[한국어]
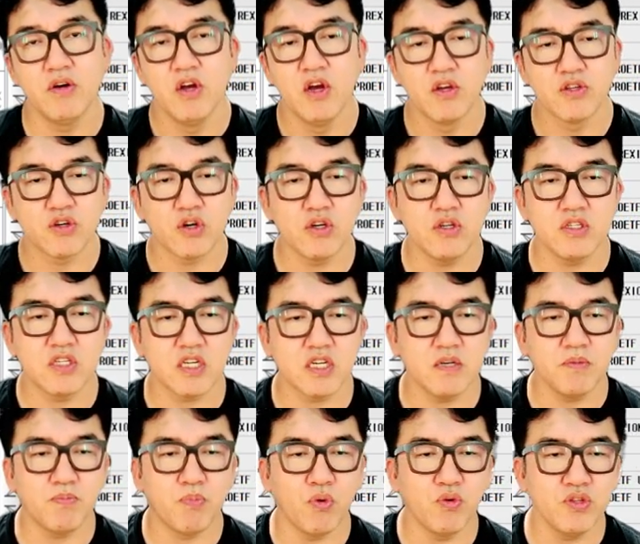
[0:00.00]
저는 지금
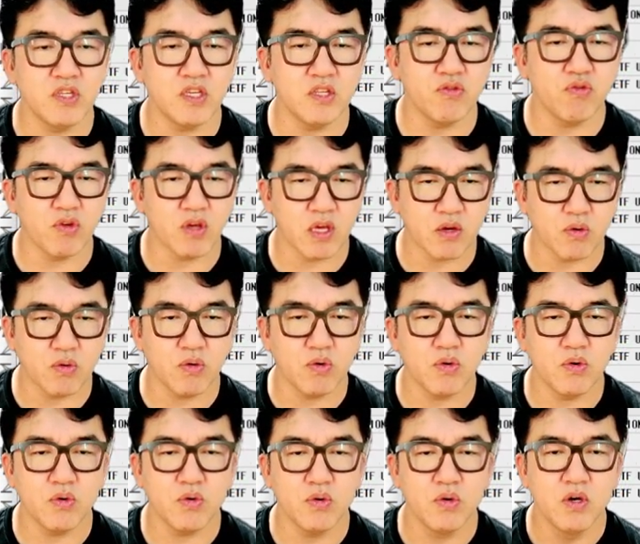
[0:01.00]
본진도
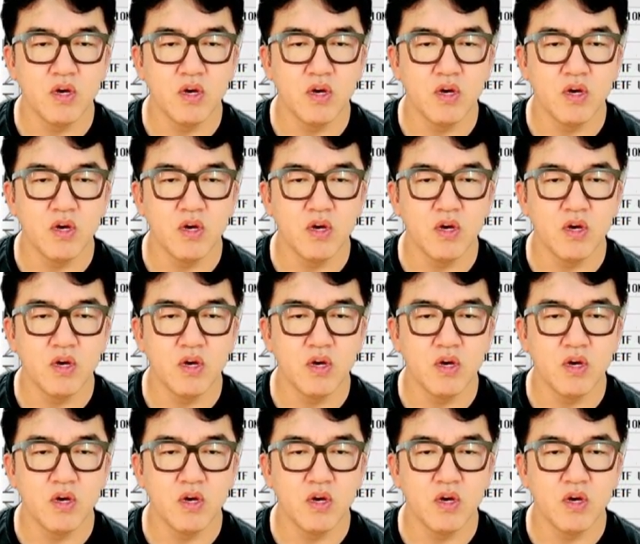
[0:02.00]
있고